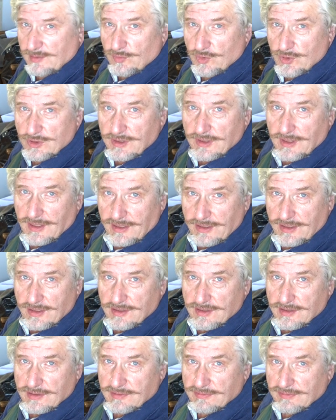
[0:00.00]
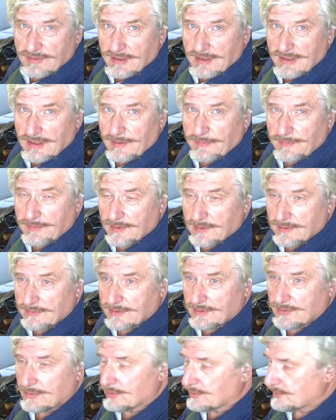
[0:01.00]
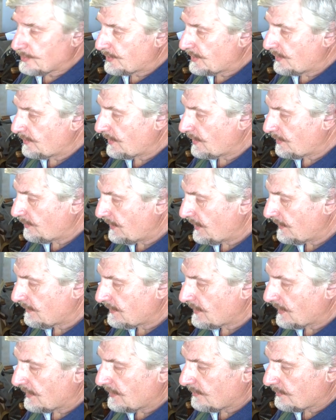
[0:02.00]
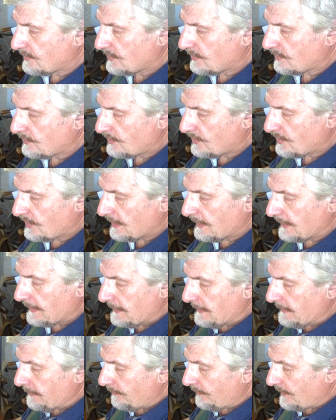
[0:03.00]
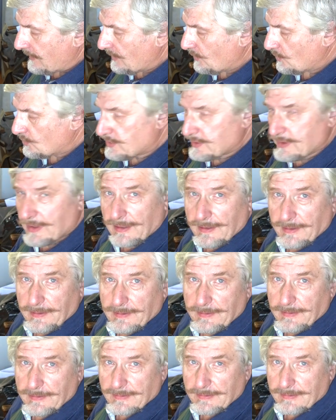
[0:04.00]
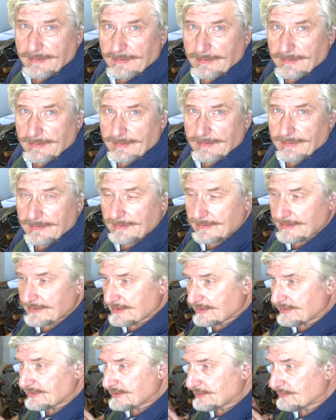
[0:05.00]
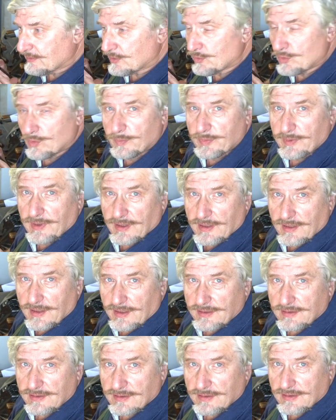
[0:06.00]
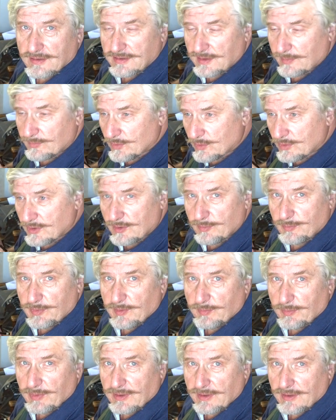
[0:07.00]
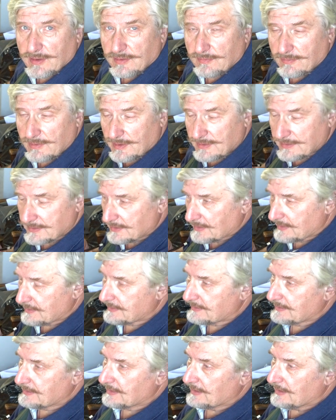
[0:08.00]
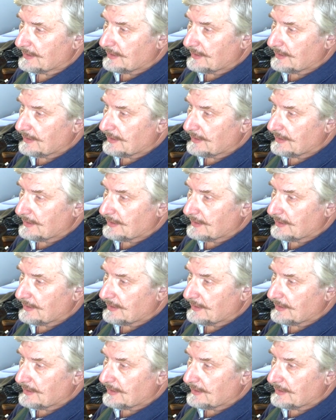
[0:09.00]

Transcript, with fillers: Можно, конечно, сфотографировать. Но, например, мне в данном случае нужна э, совокупная картинка со многих препаратов для статьи.